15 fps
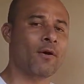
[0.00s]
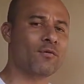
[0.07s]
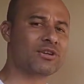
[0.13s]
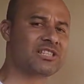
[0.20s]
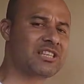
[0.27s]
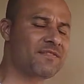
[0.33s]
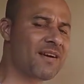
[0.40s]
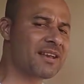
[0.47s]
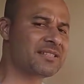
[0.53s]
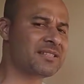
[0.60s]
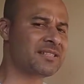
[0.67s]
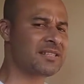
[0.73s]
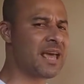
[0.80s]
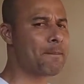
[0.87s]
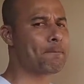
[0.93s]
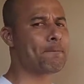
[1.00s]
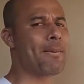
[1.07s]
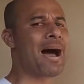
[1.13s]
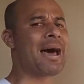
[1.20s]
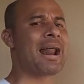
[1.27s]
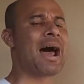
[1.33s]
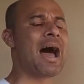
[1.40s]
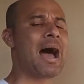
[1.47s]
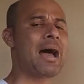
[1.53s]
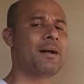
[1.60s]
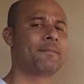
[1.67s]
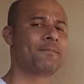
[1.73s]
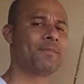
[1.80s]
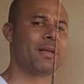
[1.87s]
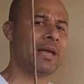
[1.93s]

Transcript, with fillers: Você vai separar